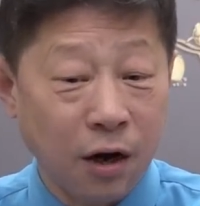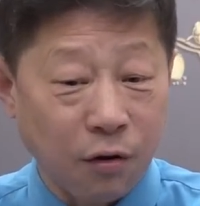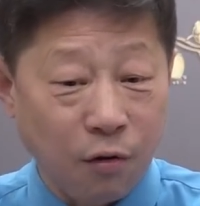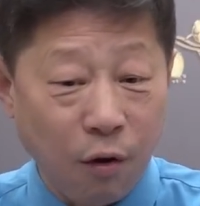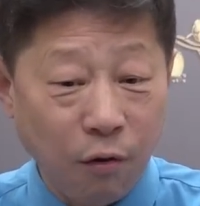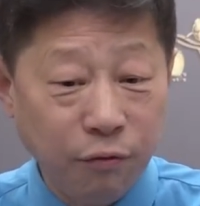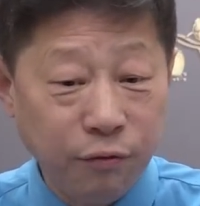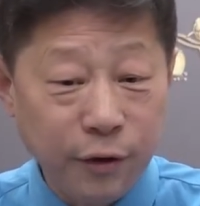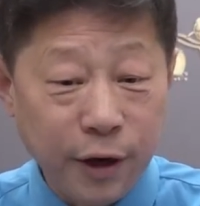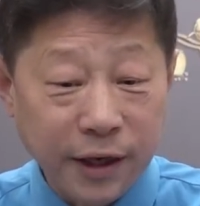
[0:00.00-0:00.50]

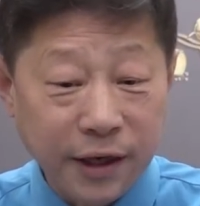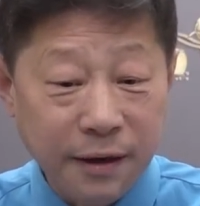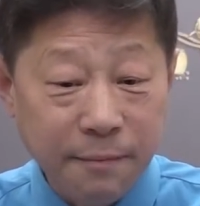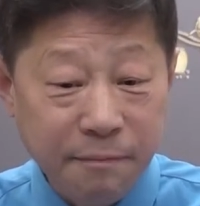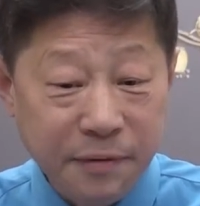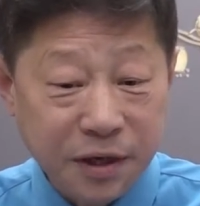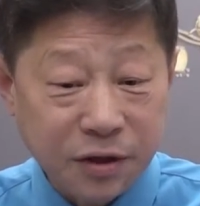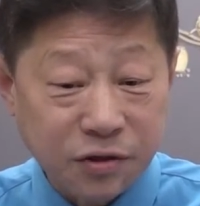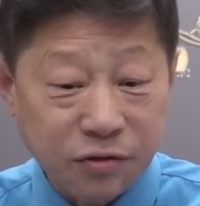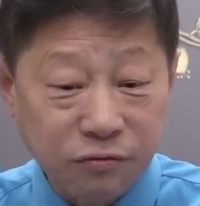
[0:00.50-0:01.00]
国务院的
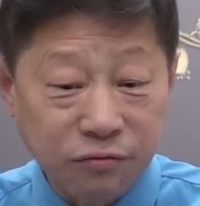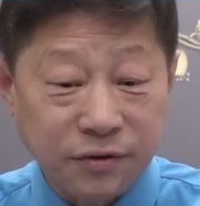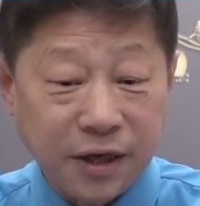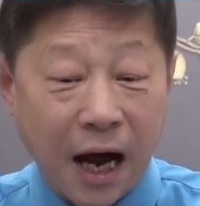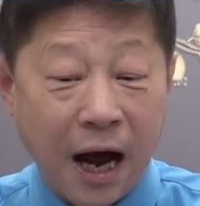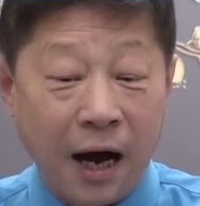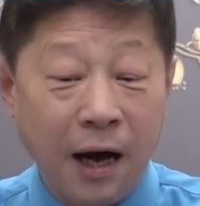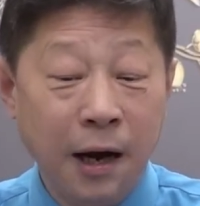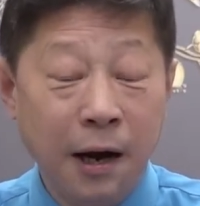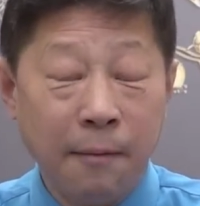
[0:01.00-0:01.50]
秘书
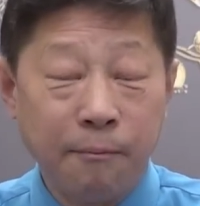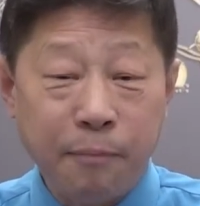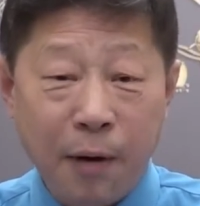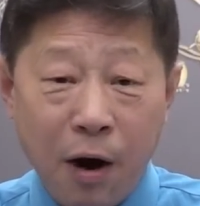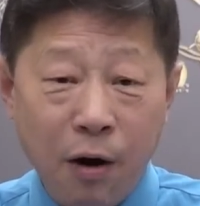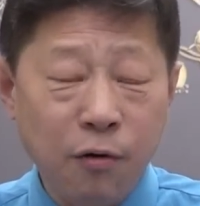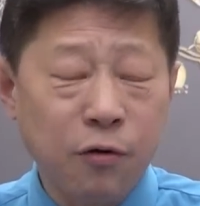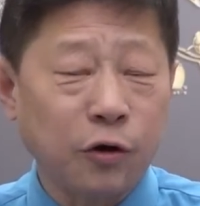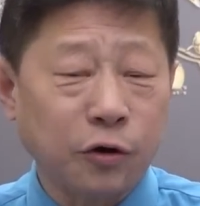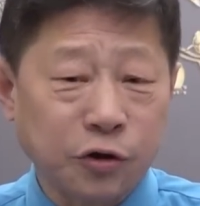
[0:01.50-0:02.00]
长，
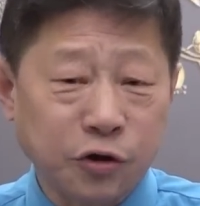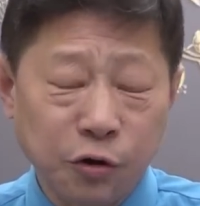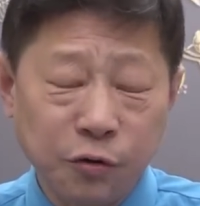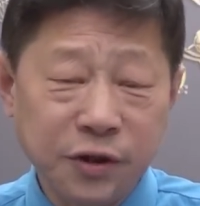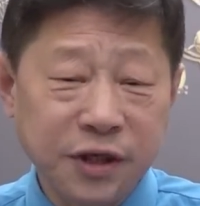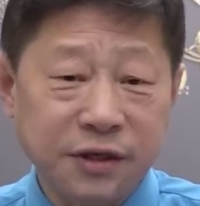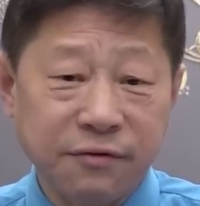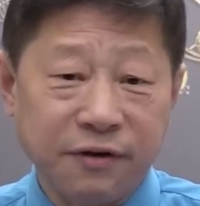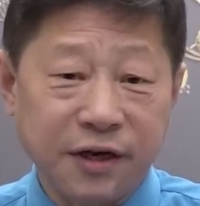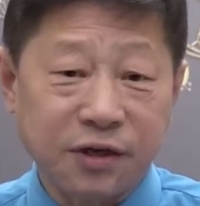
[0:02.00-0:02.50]
包括中
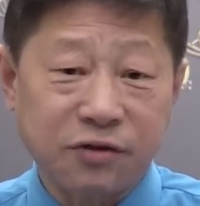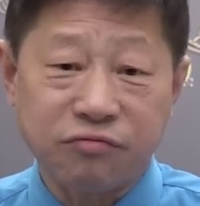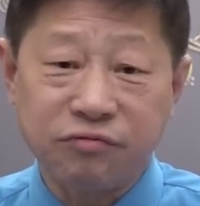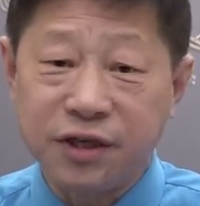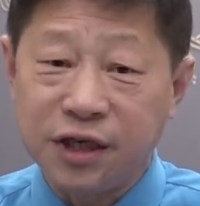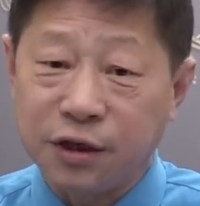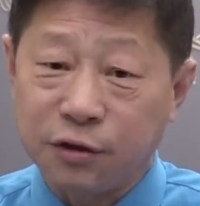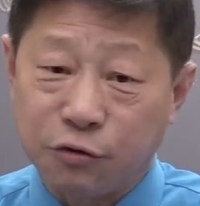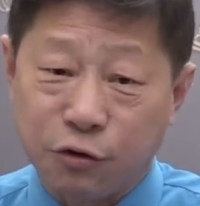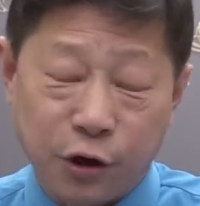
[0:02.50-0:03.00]
纪委书
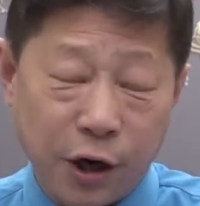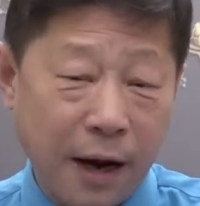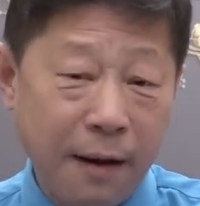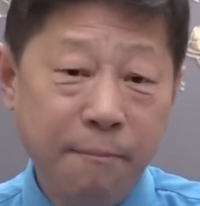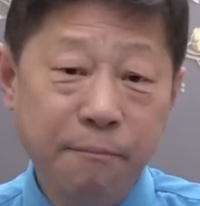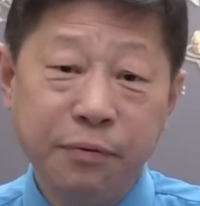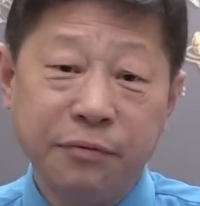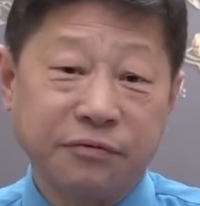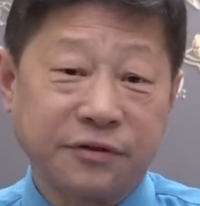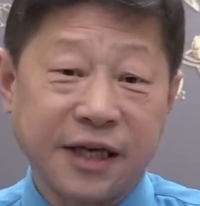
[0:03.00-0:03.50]
记，全
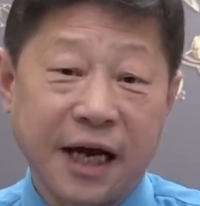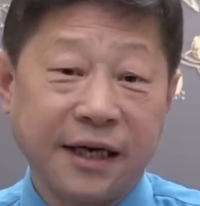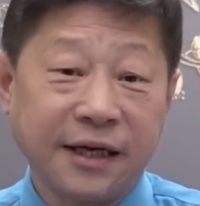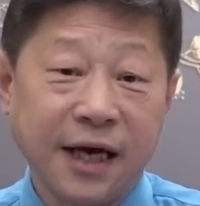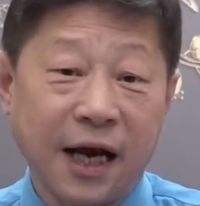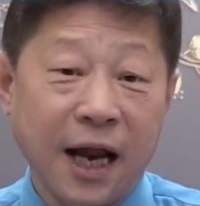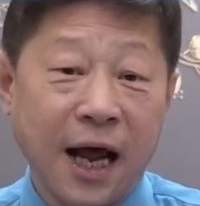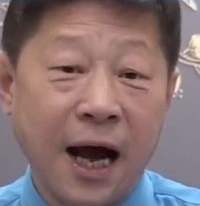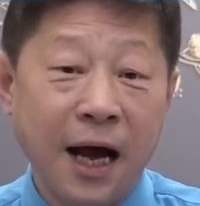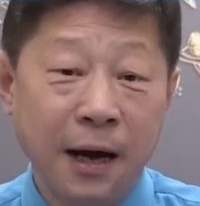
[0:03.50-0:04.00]
部参
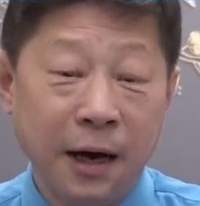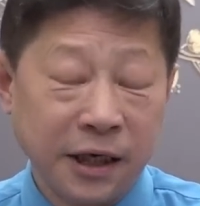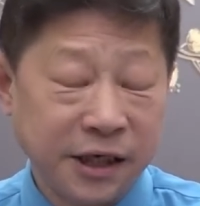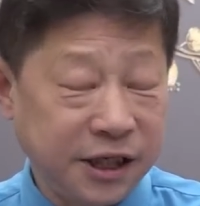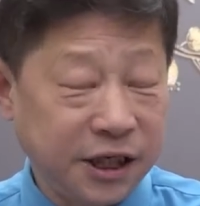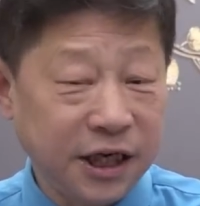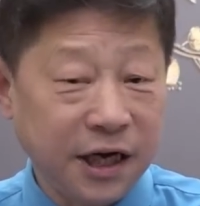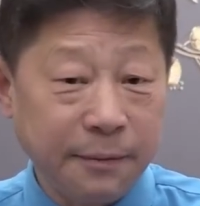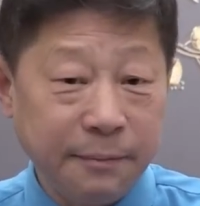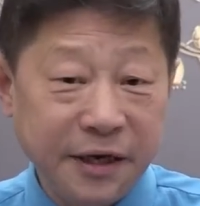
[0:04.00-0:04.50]
加了
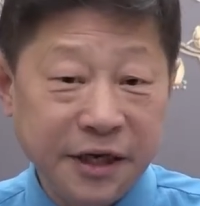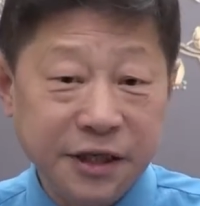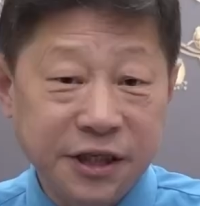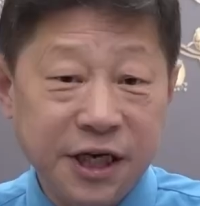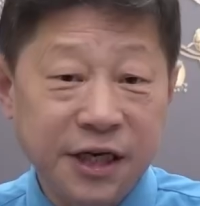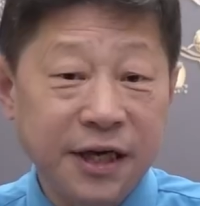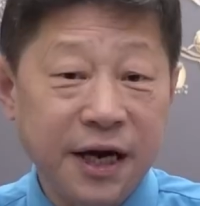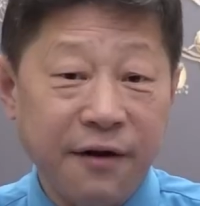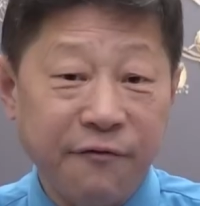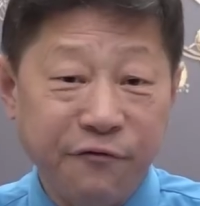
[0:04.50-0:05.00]
习近平
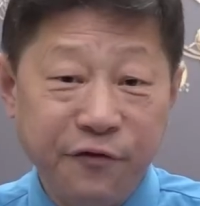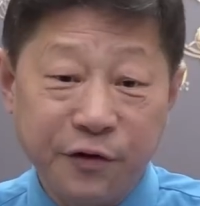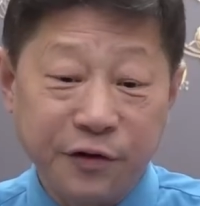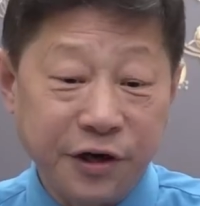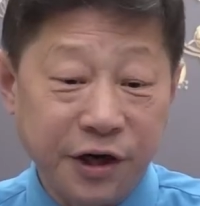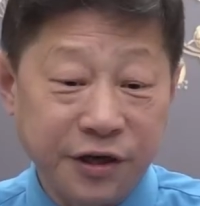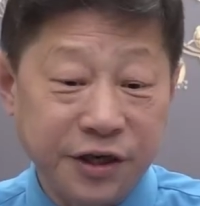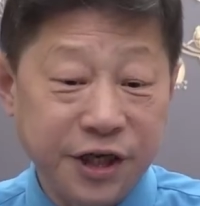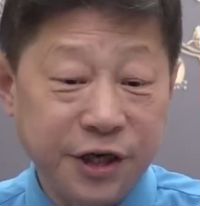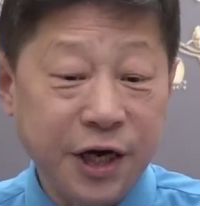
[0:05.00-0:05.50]
接见凤
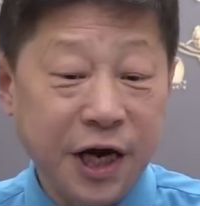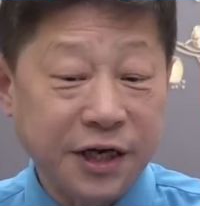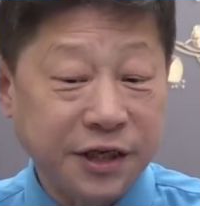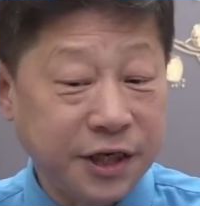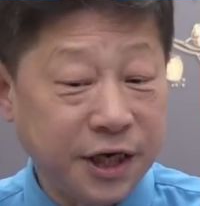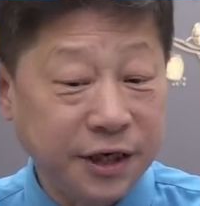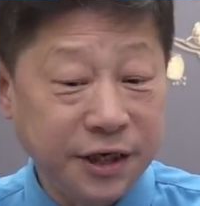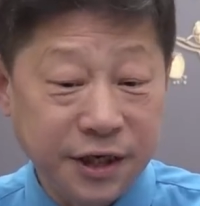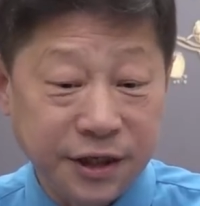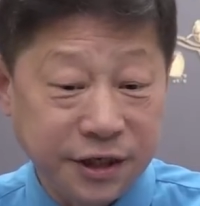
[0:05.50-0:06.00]
桥经验
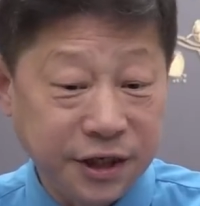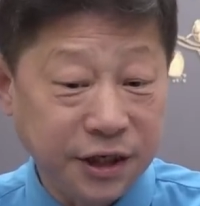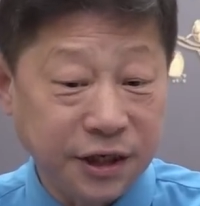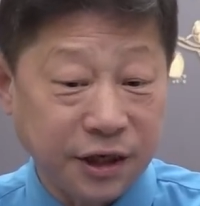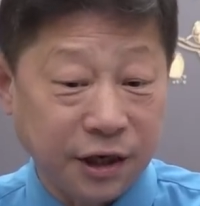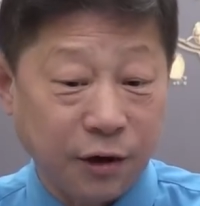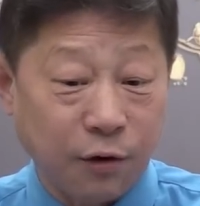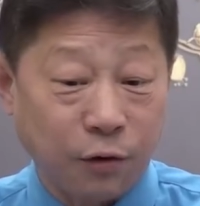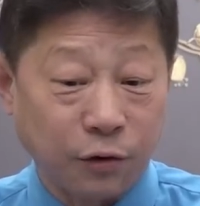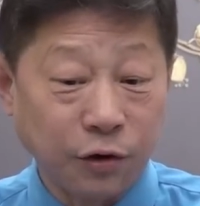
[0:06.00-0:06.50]
先进集
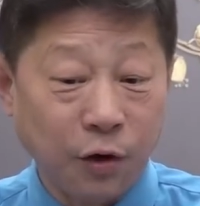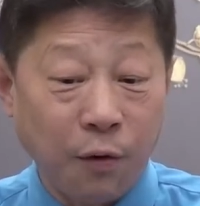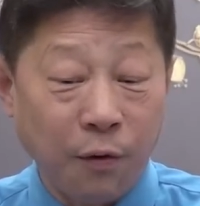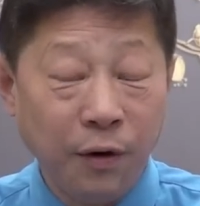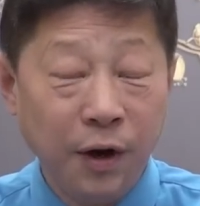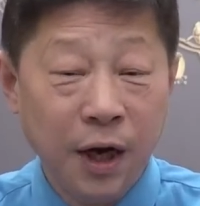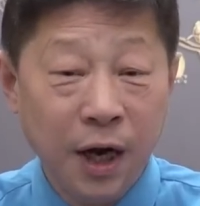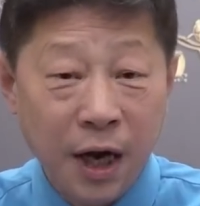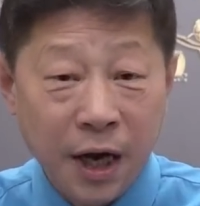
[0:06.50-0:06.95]
体的活动。